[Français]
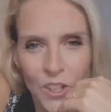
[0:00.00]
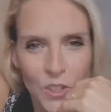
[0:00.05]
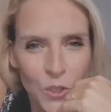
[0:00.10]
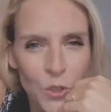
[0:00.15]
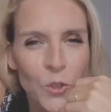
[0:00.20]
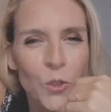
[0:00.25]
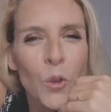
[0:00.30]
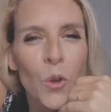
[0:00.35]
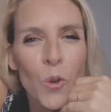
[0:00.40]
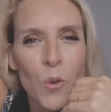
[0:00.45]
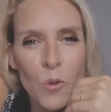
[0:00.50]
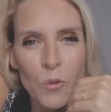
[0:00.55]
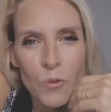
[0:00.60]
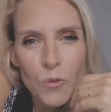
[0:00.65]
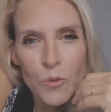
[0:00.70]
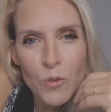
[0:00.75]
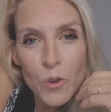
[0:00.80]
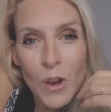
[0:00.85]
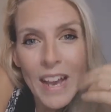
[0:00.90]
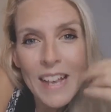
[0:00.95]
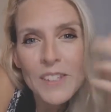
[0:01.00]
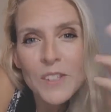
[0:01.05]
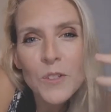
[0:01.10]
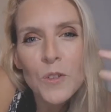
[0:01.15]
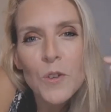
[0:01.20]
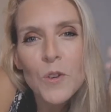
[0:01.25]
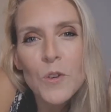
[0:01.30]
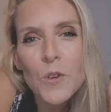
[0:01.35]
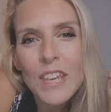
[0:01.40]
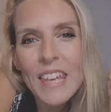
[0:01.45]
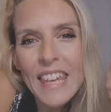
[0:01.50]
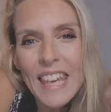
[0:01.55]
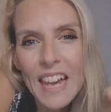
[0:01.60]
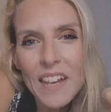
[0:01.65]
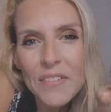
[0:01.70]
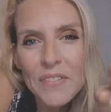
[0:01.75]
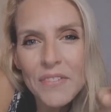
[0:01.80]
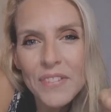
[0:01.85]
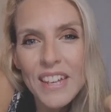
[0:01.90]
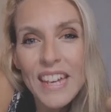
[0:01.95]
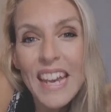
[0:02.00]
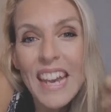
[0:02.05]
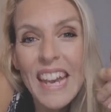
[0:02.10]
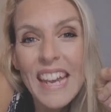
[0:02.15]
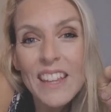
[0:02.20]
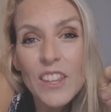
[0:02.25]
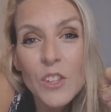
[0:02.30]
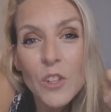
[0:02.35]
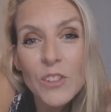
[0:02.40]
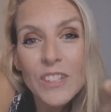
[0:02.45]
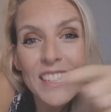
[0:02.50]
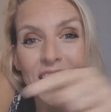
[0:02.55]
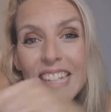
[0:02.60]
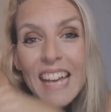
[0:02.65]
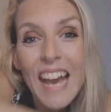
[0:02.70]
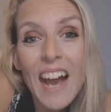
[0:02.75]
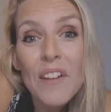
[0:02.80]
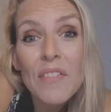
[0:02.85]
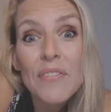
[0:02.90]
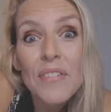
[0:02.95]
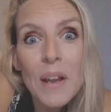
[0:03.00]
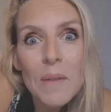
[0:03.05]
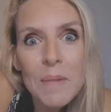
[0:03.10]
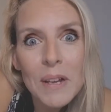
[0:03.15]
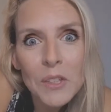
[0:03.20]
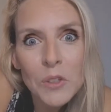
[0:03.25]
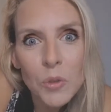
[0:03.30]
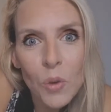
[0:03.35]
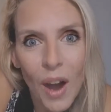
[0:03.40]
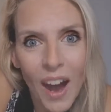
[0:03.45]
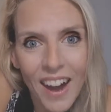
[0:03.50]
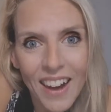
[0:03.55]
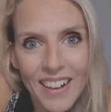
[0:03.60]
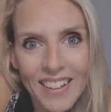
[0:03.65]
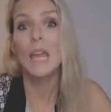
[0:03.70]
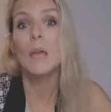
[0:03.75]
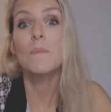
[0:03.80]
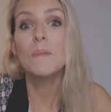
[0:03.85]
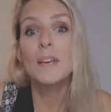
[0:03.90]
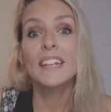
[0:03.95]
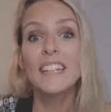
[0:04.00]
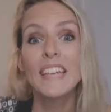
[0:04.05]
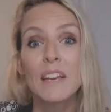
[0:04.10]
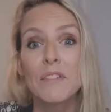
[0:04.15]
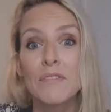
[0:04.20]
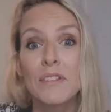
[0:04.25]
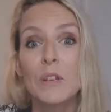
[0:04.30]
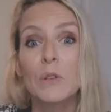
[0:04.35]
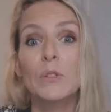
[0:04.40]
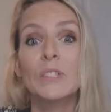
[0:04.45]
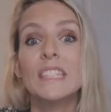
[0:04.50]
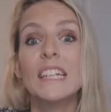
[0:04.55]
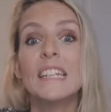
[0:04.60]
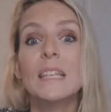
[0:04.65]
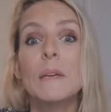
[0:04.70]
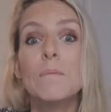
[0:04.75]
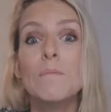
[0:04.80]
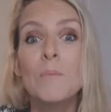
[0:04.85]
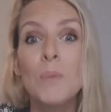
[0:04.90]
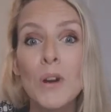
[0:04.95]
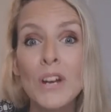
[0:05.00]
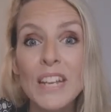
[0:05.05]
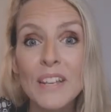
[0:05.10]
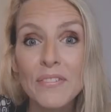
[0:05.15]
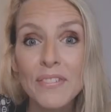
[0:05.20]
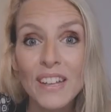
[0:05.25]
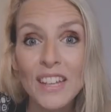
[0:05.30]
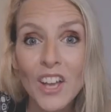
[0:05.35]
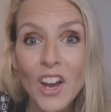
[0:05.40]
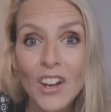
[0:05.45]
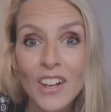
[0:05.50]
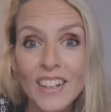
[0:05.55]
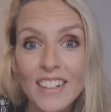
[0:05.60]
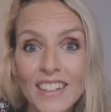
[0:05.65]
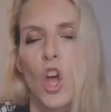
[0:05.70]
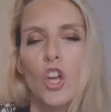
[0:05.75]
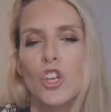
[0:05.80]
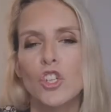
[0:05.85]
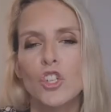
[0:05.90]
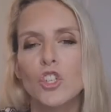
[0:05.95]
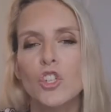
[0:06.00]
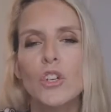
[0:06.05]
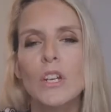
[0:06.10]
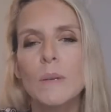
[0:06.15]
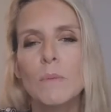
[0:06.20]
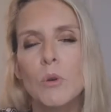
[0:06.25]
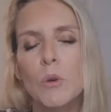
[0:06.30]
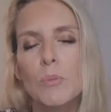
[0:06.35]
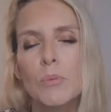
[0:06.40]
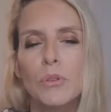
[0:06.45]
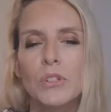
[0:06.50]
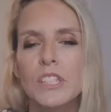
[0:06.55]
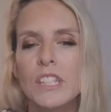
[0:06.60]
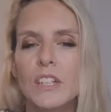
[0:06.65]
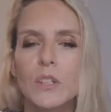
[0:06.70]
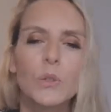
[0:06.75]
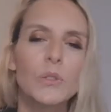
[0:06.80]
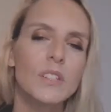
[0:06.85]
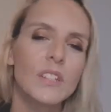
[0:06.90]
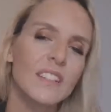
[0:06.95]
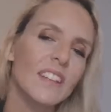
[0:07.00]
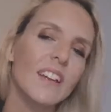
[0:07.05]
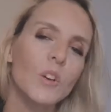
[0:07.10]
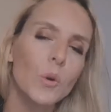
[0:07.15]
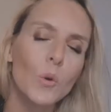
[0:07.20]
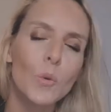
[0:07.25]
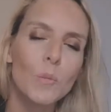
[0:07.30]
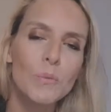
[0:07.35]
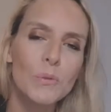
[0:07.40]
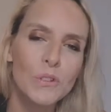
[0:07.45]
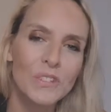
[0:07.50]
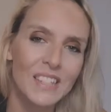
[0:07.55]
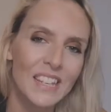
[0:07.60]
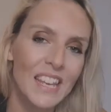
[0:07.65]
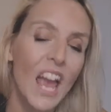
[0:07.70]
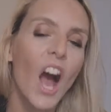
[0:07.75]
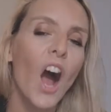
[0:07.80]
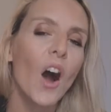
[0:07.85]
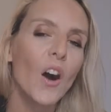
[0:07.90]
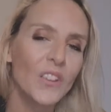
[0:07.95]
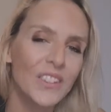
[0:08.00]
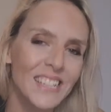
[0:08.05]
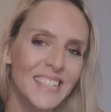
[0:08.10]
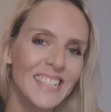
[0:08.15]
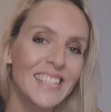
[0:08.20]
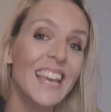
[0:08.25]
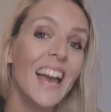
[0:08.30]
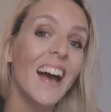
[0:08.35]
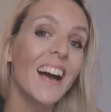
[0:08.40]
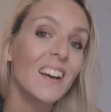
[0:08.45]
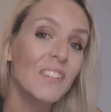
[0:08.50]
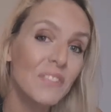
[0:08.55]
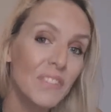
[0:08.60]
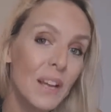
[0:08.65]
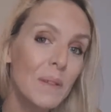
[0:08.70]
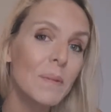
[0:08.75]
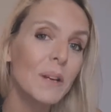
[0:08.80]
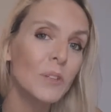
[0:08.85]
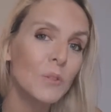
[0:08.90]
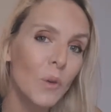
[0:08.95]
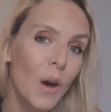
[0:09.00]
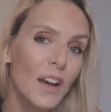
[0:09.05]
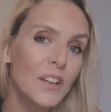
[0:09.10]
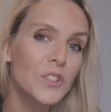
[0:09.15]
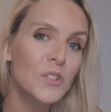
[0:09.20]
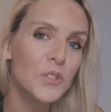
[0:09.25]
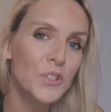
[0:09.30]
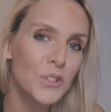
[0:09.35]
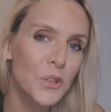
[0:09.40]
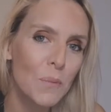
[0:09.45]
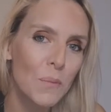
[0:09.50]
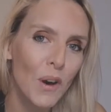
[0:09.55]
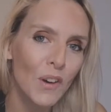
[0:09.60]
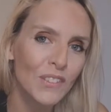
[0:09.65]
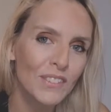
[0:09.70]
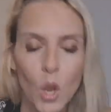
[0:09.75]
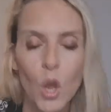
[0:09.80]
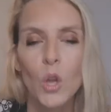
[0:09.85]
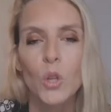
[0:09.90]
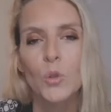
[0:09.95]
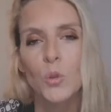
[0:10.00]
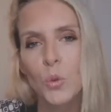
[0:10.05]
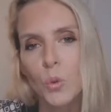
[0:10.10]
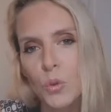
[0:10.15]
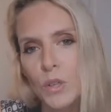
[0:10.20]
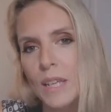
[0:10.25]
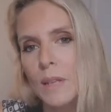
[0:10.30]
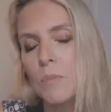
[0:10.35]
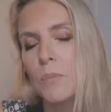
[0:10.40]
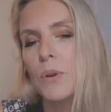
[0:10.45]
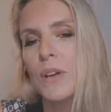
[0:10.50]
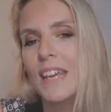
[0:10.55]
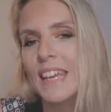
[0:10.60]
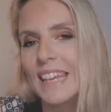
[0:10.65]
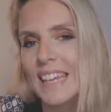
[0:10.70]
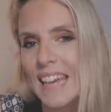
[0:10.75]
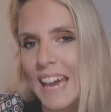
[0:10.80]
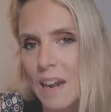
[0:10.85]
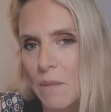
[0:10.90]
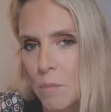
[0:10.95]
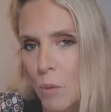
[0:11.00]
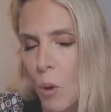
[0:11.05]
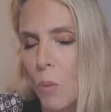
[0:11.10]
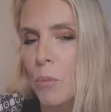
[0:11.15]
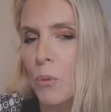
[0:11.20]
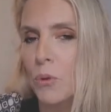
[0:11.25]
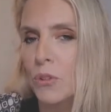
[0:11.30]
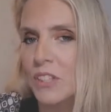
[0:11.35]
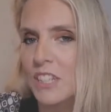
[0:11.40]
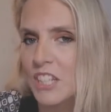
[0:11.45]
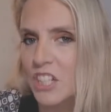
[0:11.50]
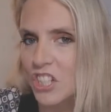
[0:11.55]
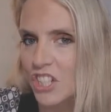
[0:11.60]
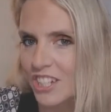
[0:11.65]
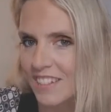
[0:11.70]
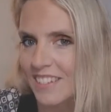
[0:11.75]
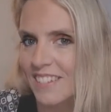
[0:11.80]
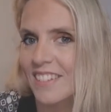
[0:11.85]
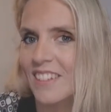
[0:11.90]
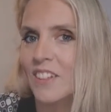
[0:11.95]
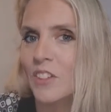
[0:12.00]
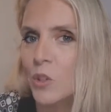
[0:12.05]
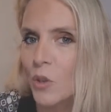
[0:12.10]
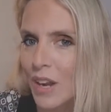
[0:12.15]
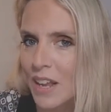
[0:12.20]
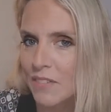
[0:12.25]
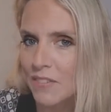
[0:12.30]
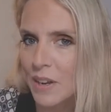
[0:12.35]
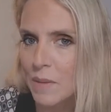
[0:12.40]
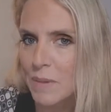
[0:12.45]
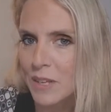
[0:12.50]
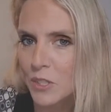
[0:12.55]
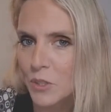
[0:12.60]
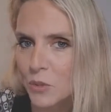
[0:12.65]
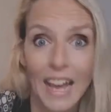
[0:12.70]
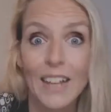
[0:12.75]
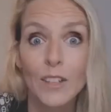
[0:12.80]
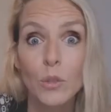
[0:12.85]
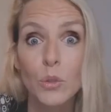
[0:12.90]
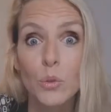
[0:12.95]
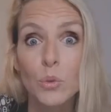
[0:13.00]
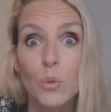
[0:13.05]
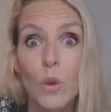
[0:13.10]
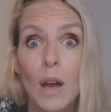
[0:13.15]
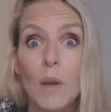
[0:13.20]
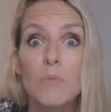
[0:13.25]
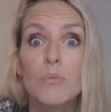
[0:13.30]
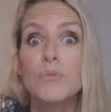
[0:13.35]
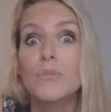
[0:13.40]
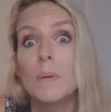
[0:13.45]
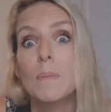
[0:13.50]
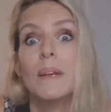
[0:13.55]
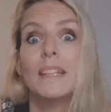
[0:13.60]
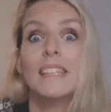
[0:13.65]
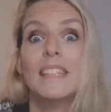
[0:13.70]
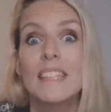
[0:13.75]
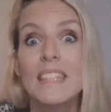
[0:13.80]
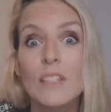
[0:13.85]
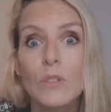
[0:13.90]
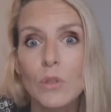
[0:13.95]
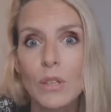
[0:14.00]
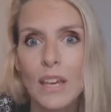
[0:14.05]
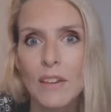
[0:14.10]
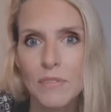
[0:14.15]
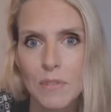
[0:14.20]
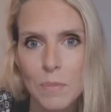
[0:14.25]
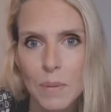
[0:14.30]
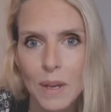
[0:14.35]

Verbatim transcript: Selon vous, est-ce que le café est anti-inflammatoire Eh bien, le café contient des polyphénols. Joli mot pour dire que c'est un composé anti-inflammatoire, justement. Donc, il peut également protéger de l'inflammation. Attention, hein, buvez pas des litres de café